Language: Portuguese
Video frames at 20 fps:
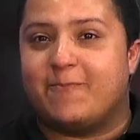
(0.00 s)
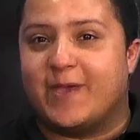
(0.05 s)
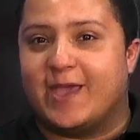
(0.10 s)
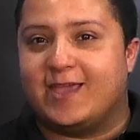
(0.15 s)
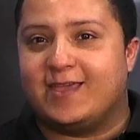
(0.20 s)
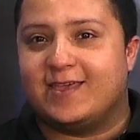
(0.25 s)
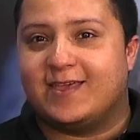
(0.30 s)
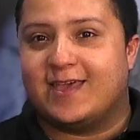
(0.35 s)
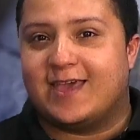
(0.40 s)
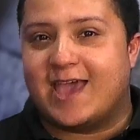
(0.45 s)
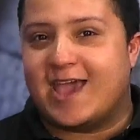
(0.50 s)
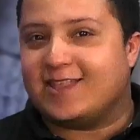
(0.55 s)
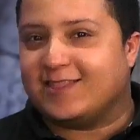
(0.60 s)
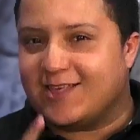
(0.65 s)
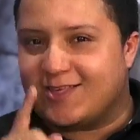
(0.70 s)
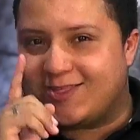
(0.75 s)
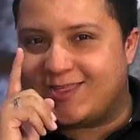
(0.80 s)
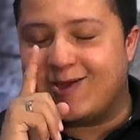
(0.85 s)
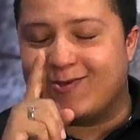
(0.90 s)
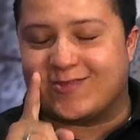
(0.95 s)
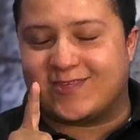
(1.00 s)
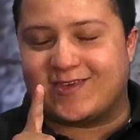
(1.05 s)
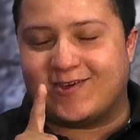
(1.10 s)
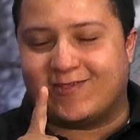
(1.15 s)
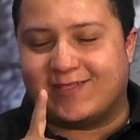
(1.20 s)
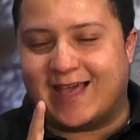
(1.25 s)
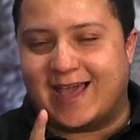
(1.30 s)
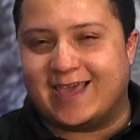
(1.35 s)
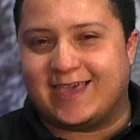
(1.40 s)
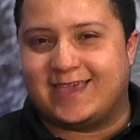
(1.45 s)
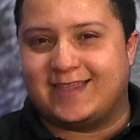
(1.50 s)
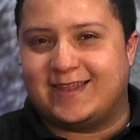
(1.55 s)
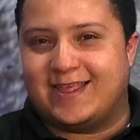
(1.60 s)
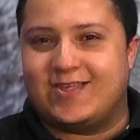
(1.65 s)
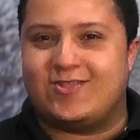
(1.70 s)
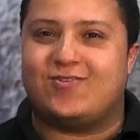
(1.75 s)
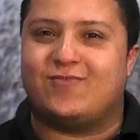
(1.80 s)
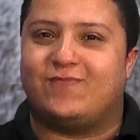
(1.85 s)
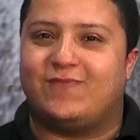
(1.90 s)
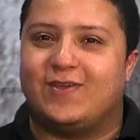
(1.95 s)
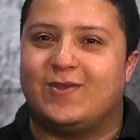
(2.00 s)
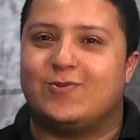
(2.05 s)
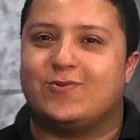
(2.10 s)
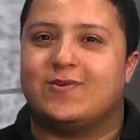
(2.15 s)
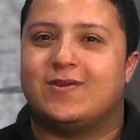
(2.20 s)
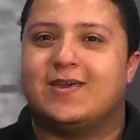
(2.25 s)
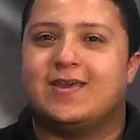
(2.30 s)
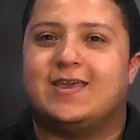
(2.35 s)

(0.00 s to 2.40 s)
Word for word: bem, é deixar o seu like neste vídeo